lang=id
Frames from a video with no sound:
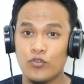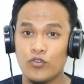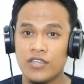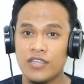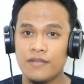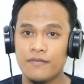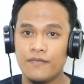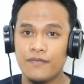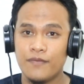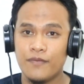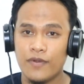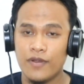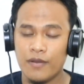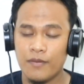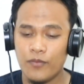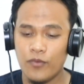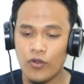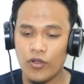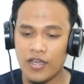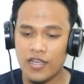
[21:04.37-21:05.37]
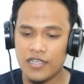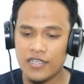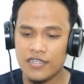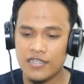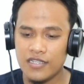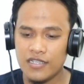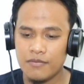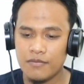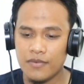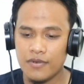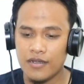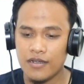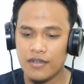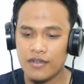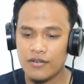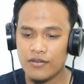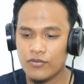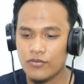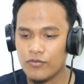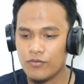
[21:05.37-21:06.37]
mungkin vokal ini
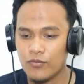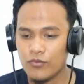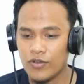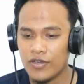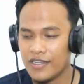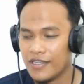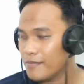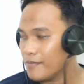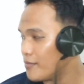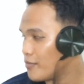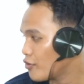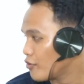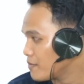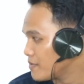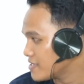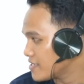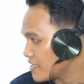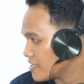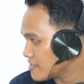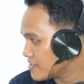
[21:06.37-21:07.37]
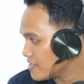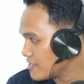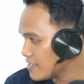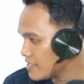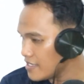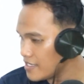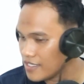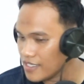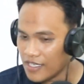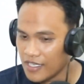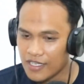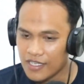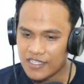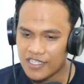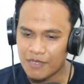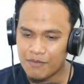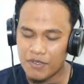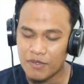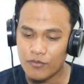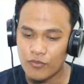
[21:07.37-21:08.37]
mau buat improvisasi
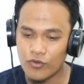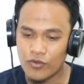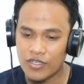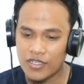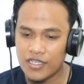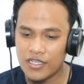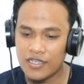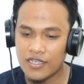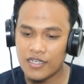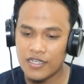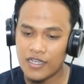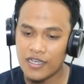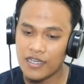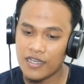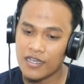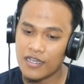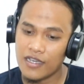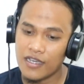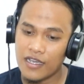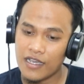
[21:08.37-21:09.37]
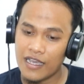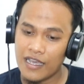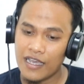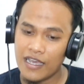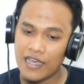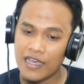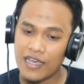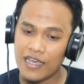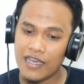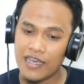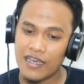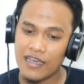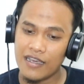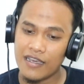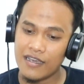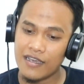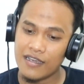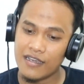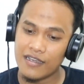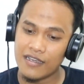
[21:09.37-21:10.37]
tapi mungkin uh,
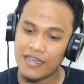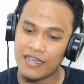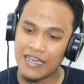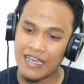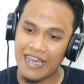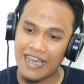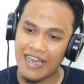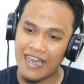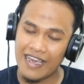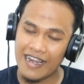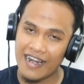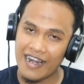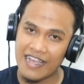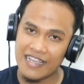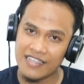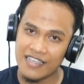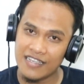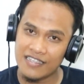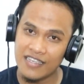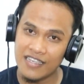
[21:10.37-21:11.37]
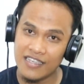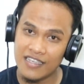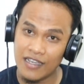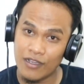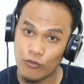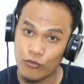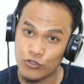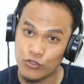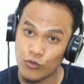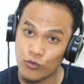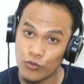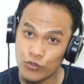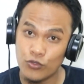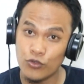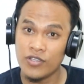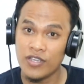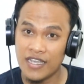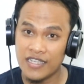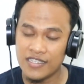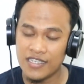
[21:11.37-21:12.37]
uh, arahnya aja yang
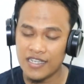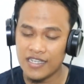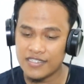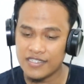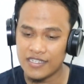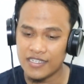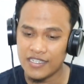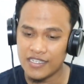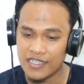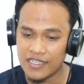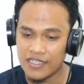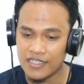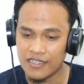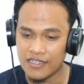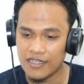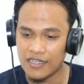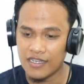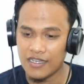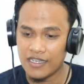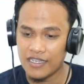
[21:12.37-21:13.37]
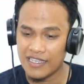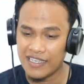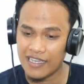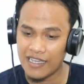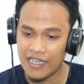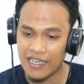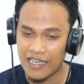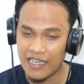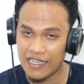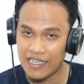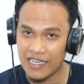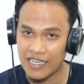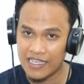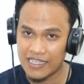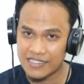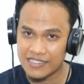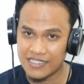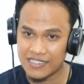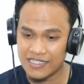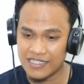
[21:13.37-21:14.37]
ujung-ujungnya aja yang sedikit uh, yang
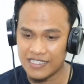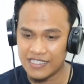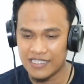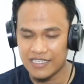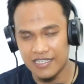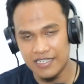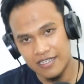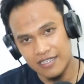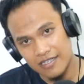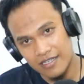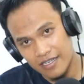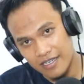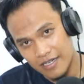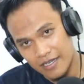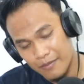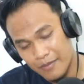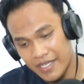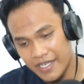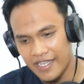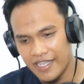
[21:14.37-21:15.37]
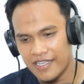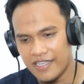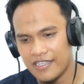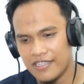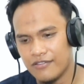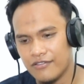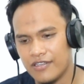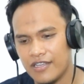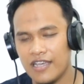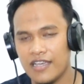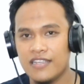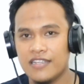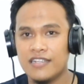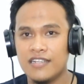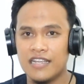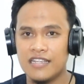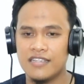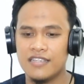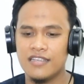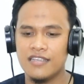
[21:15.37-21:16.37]
agak sedikit uh, miring gitu. Nah, ini
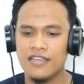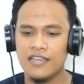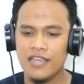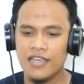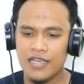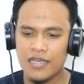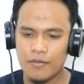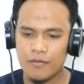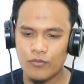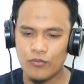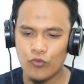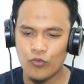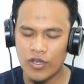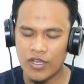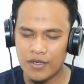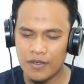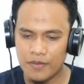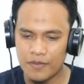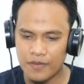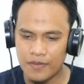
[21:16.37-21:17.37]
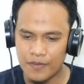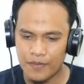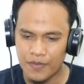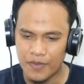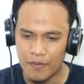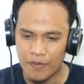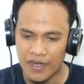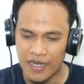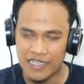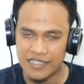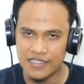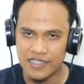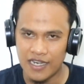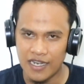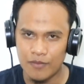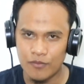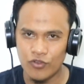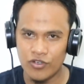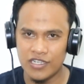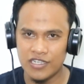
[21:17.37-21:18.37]
nanti buat
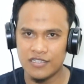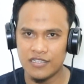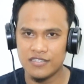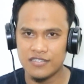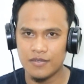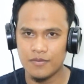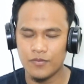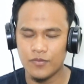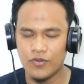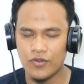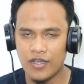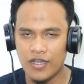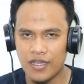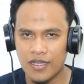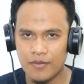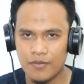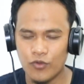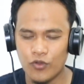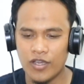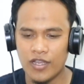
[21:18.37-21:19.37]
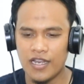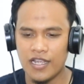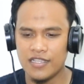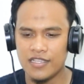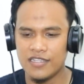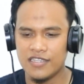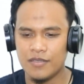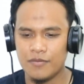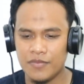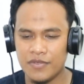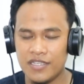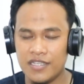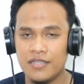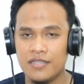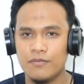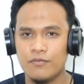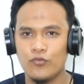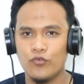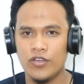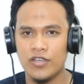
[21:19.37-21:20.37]
pembelajaran buat kita semua, bukan hanya tim
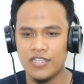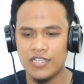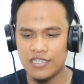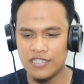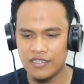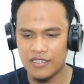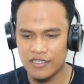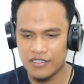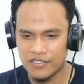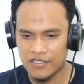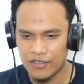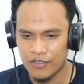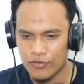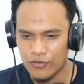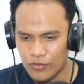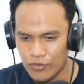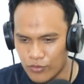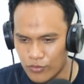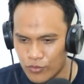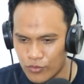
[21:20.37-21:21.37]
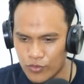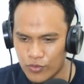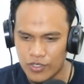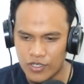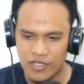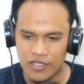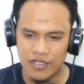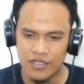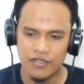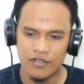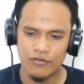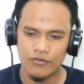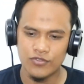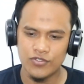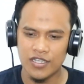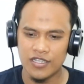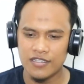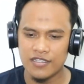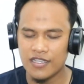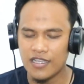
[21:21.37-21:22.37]
ini, buat kita seluruh
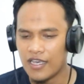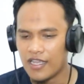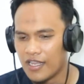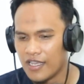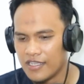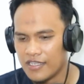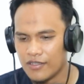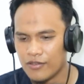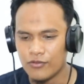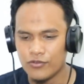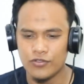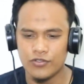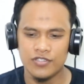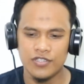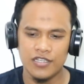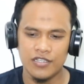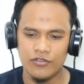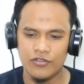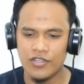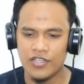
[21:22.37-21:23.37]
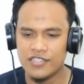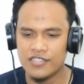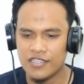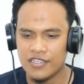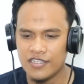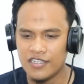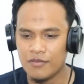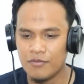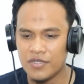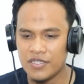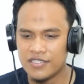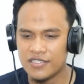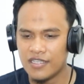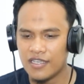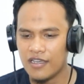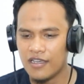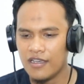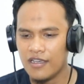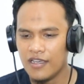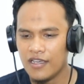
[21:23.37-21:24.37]
Nusantara ini khususnya Indonesia ini
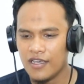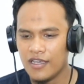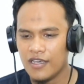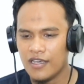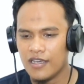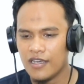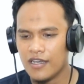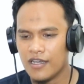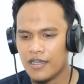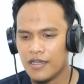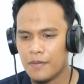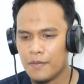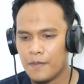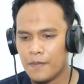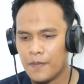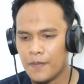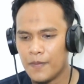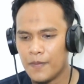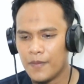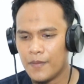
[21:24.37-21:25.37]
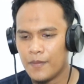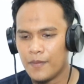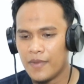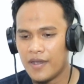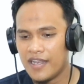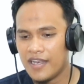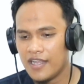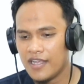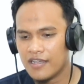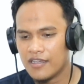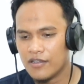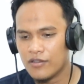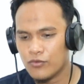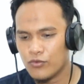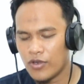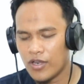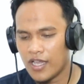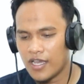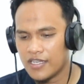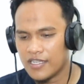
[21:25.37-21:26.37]
bisa uh, mana
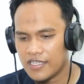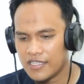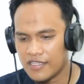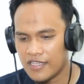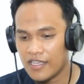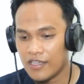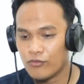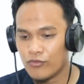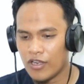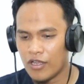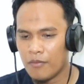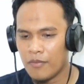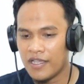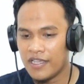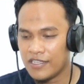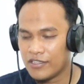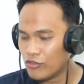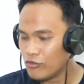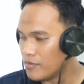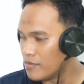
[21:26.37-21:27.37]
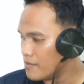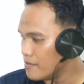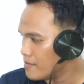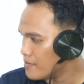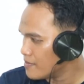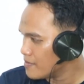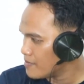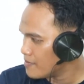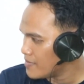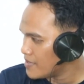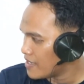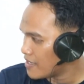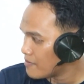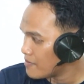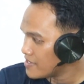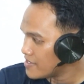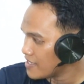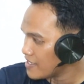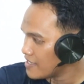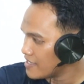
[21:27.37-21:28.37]
kekurangan kita yang kurang baik itu biar
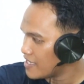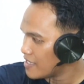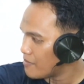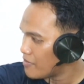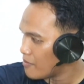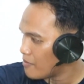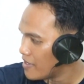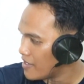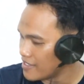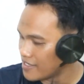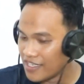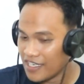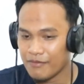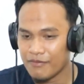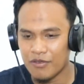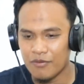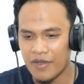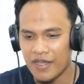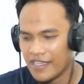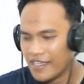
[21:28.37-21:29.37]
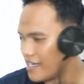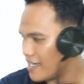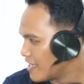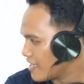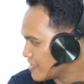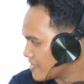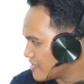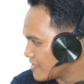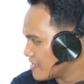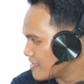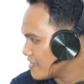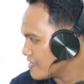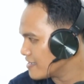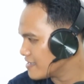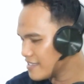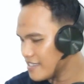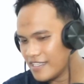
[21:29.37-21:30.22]
bisa kita perbaiki lebih baik lagi.